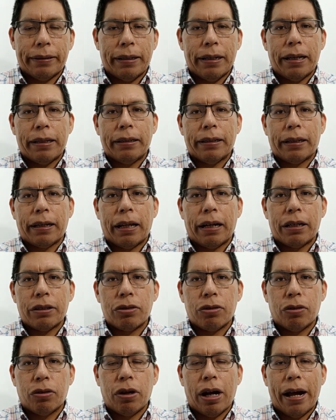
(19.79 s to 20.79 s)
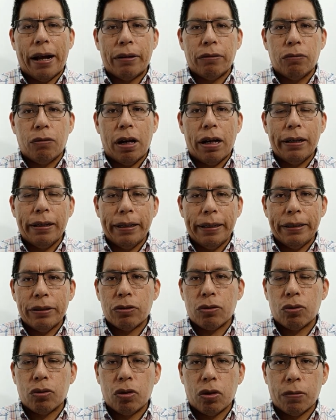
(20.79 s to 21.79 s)
la declaración anual en
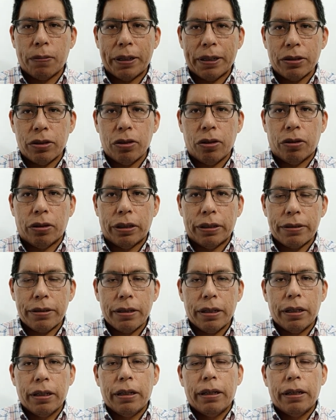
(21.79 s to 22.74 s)
sus dos versiones,